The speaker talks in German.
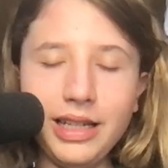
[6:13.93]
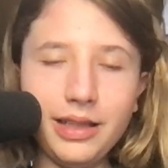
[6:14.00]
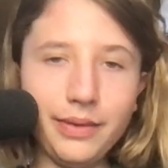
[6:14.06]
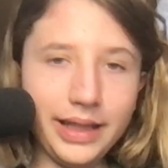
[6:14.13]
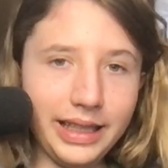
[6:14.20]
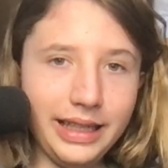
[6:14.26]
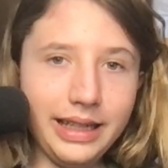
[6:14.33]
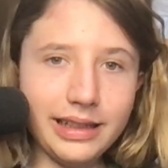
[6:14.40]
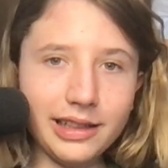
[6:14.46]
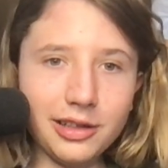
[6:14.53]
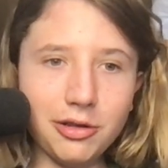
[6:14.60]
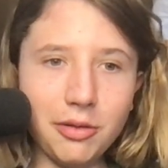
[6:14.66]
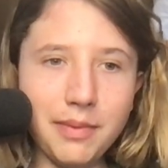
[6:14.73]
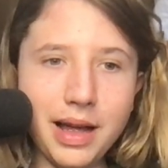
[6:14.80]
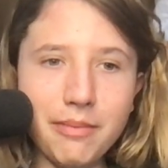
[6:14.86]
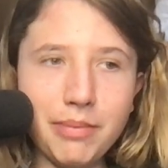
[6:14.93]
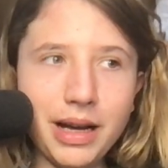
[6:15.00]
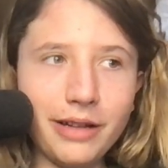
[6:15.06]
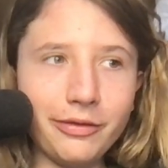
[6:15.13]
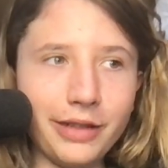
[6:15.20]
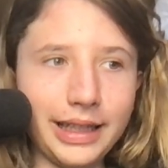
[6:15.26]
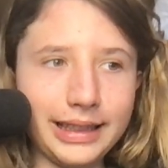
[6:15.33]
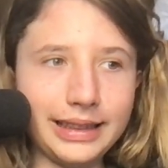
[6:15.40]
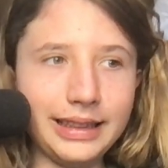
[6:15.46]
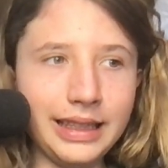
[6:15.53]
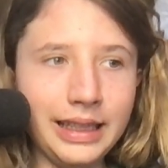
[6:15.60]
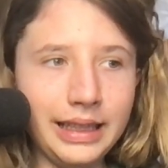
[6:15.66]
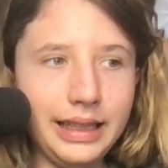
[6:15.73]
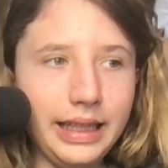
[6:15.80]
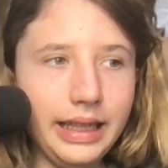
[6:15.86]
deswegen hier jetzt nochmal ein paar Fakten,
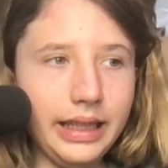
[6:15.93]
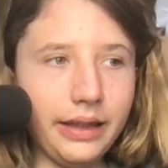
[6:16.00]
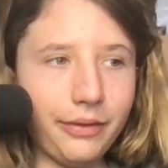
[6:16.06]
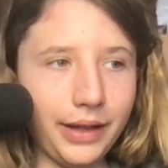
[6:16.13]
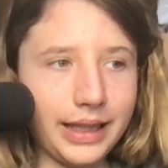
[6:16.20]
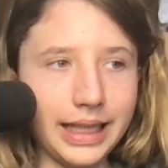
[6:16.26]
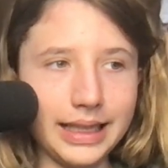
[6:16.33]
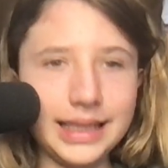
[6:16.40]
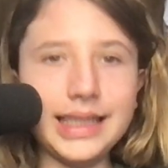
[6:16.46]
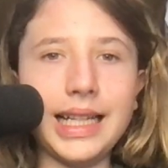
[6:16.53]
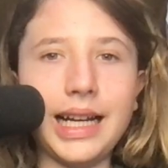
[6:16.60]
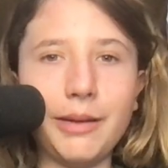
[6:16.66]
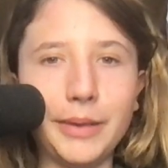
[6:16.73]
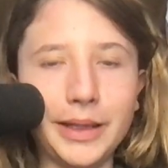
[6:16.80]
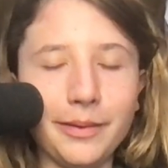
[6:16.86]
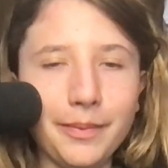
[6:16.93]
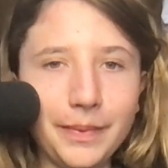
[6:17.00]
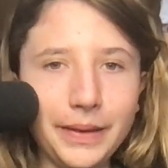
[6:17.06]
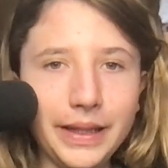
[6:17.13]
die ich vergessen habe.